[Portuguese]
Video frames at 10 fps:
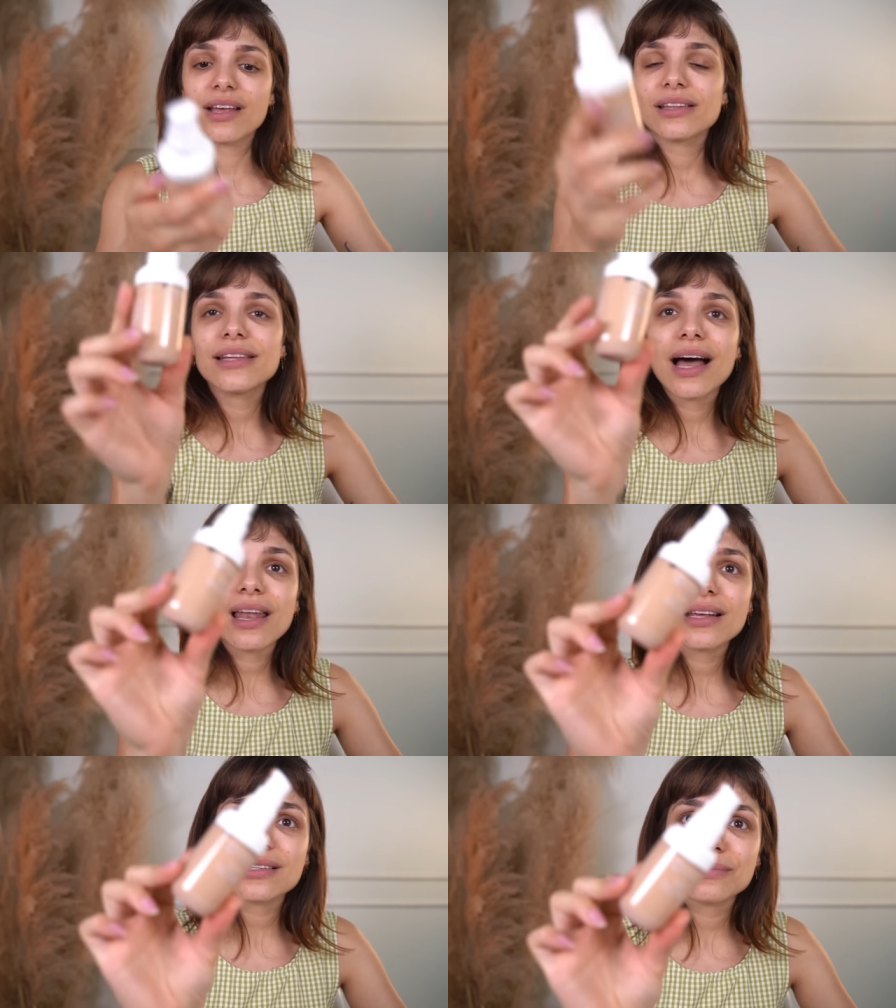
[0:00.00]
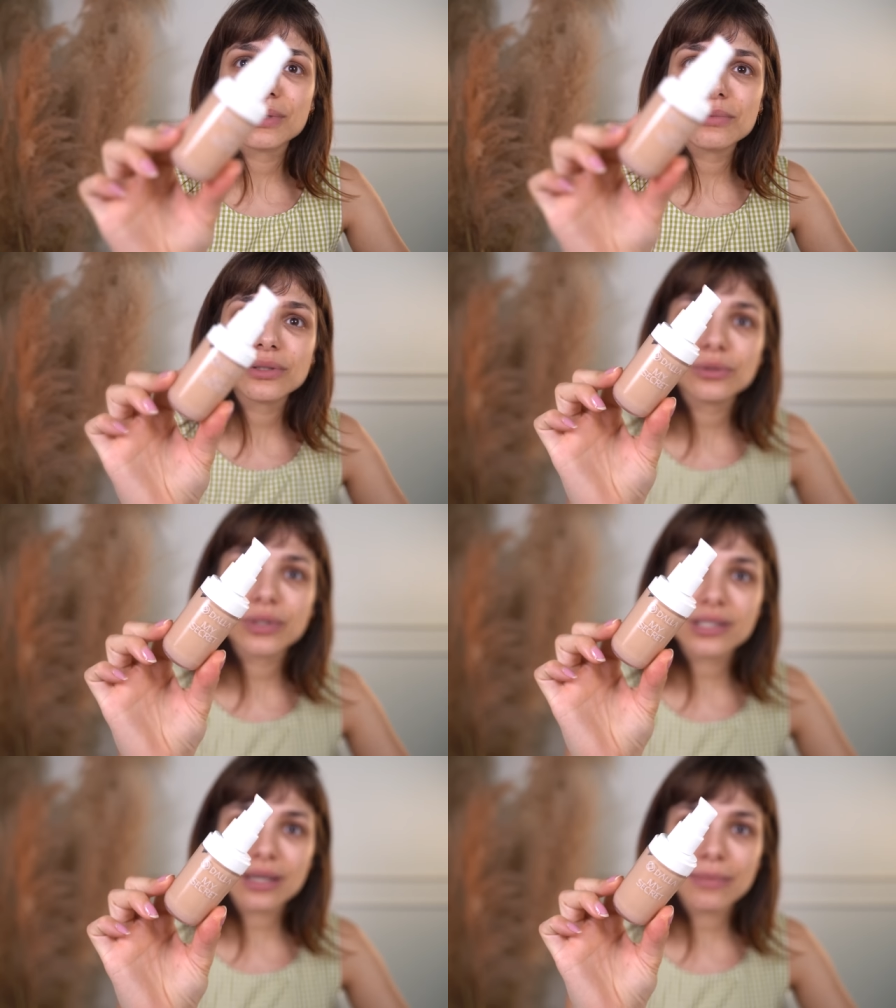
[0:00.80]
Dallas me mandou
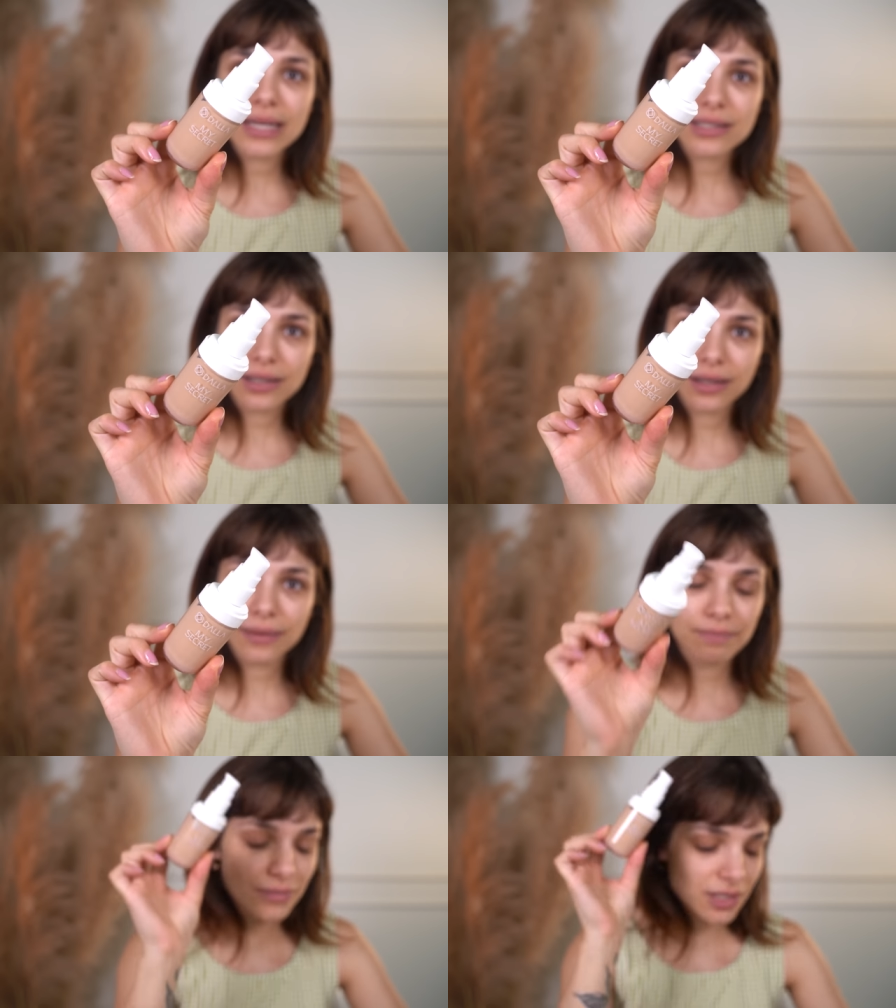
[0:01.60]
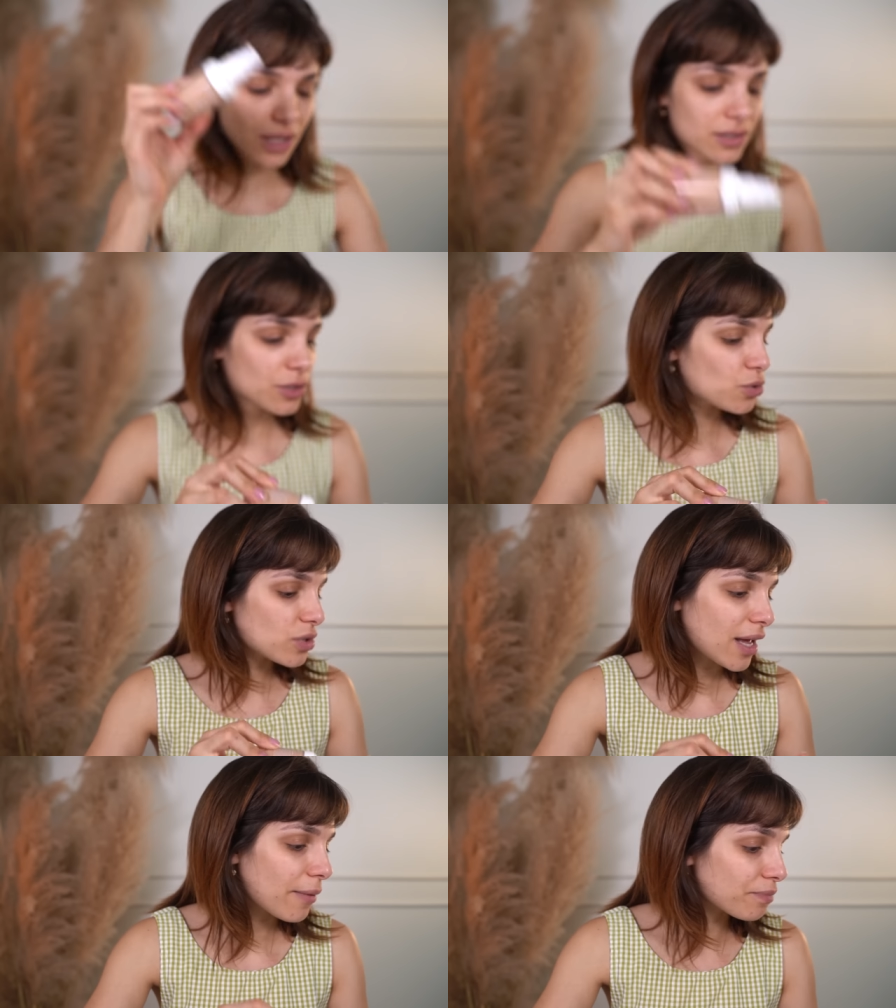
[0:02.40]
essa base aqui, esqueci de
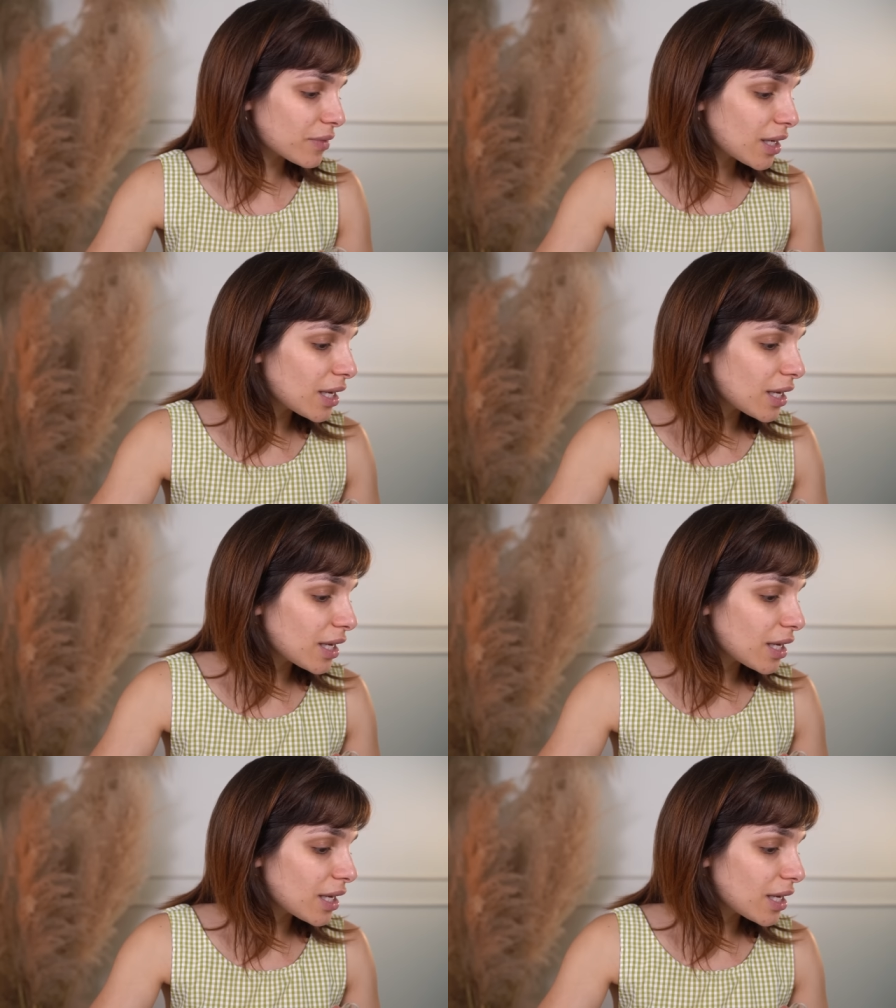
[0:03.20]
usar.